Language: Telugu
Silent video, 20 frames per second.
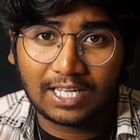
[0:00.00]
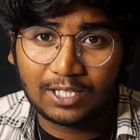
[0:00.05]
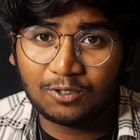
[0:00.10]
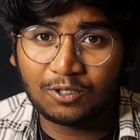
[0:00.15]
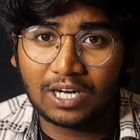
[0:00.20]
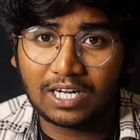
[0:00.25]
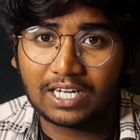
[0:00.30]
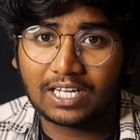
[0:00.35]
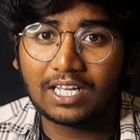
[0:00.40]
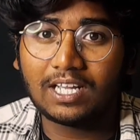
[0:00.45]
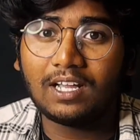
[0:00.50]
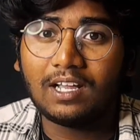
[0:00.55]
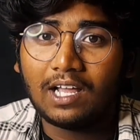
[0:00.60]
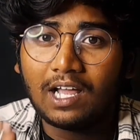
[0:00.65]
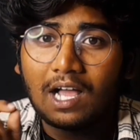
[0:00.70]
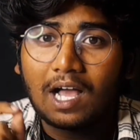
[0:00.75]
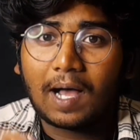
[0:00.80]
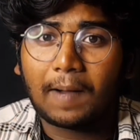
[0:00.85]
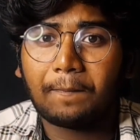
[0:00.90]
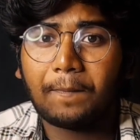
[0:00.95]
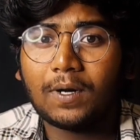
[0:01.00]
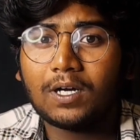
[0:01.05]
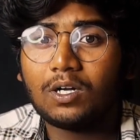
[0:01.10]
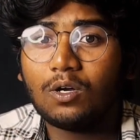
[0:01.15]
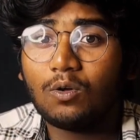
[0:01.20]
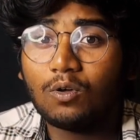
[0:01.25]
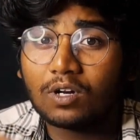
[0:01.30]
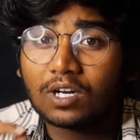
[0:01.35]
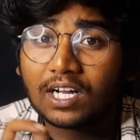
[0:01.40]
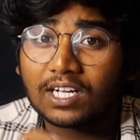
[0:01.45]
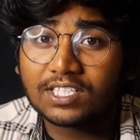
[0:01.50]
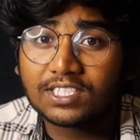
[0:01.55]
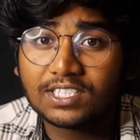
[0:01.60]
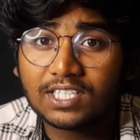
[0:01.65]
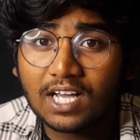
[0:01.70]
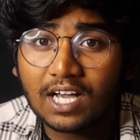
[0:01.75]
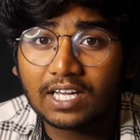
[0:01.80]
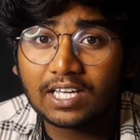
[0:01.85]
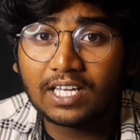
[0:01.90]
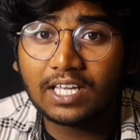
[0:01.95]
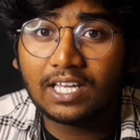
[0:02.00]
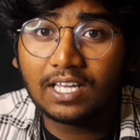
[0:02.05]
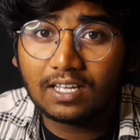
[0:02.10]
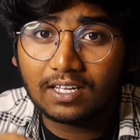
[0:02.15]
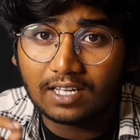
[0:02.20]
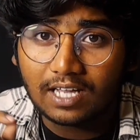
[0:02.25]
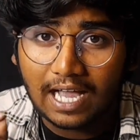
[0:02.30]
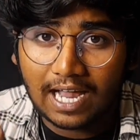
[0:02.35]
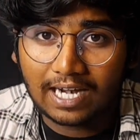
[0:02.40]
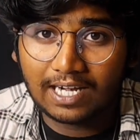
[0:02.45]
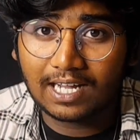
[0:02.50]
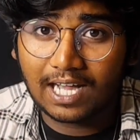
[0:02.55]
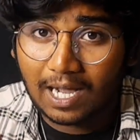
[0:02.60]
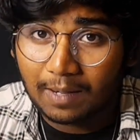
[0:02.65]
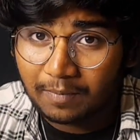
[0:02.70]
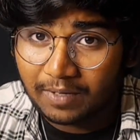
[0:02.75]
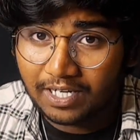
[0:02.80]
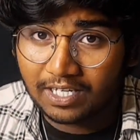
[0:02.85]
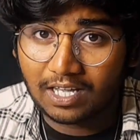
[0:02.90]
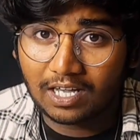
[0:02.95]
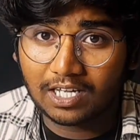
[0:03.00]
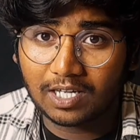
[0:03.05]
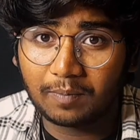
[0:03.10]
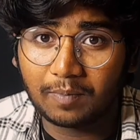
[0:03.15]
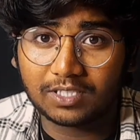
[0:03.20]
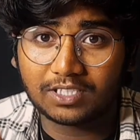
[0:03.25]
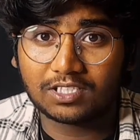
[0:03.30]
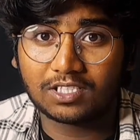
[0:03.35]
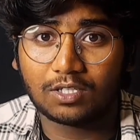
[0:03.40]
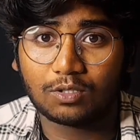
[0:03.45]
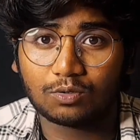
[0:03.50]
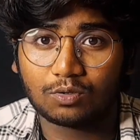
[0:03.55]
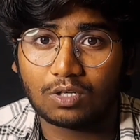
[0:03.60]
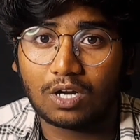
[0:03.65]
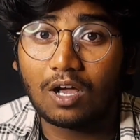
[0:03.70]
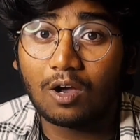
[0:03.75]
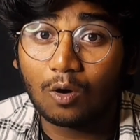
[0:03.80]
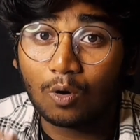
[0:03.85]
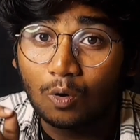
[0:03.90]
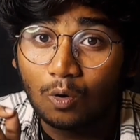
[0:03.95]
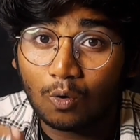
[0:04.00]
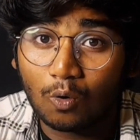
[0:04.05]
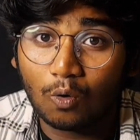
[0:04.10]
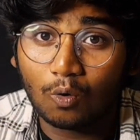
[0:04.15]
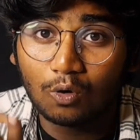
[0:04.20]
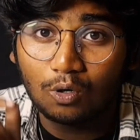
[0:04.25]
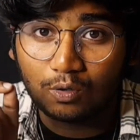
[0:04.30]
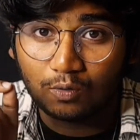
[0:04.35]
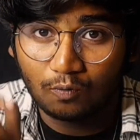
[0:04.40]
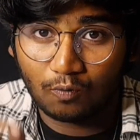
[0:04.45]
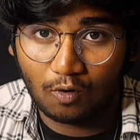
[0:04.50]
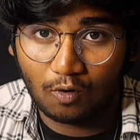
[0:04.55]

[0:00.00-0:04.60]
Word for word: ఎందుకంటే అప్పట్లో రష్యాకి అండ్ అమెరికాకి మధ్య జరుగుతున్న కోల్డ్